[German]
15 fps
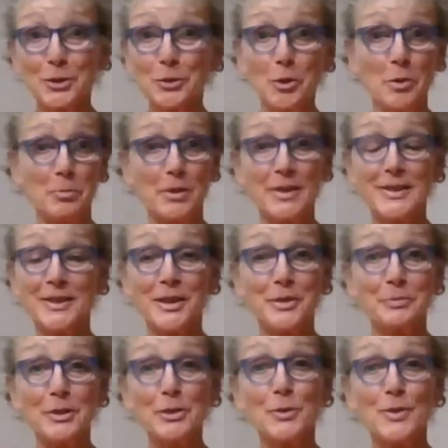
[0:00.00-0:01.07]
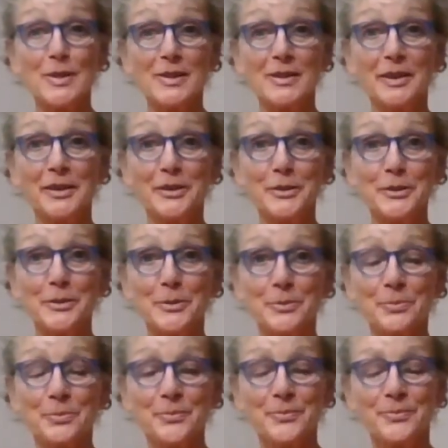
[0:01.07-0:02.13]
Körperzellen mit uns lächeln.
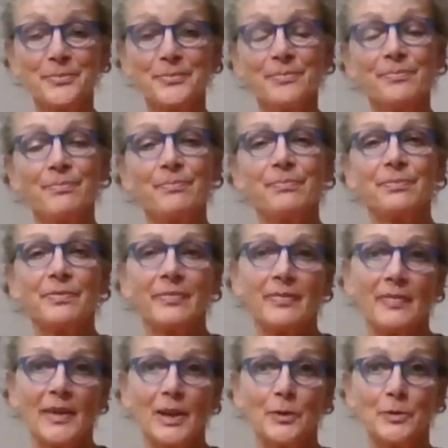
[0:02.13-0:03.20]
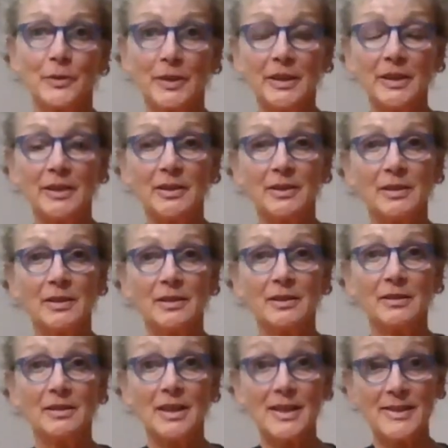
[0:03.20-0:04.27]

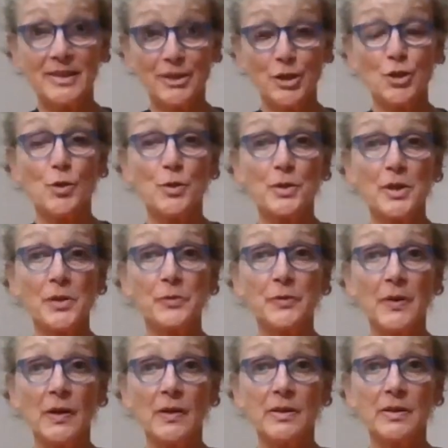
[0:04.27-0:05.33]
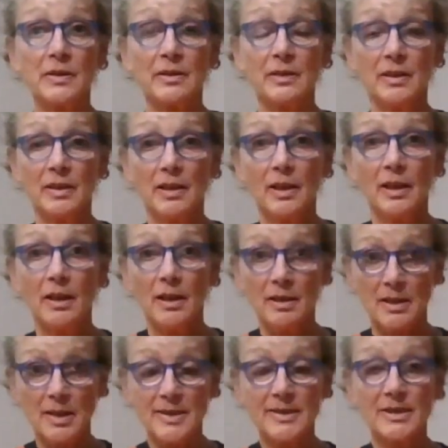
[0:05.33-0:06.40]
Wir lassen die Schultern fallen,
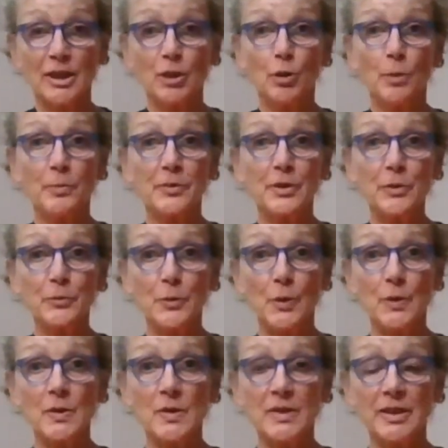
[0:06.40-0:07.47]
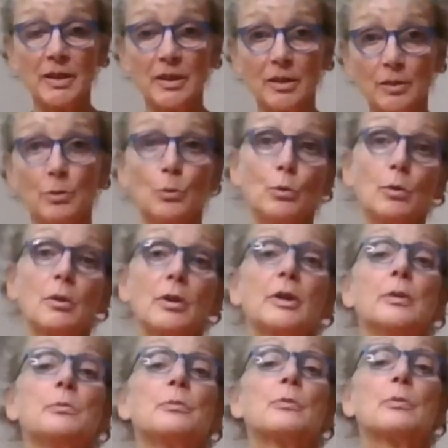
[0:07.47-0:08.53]
lassen den Kopf nach vorne sinken oder
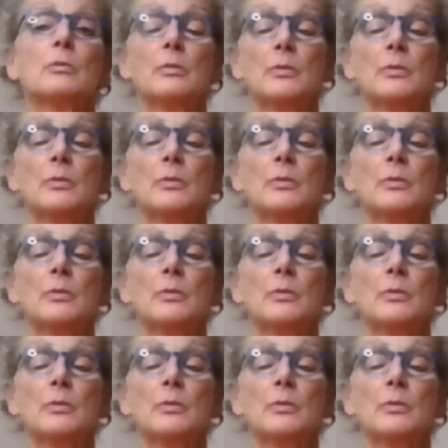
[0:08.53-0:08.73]
eben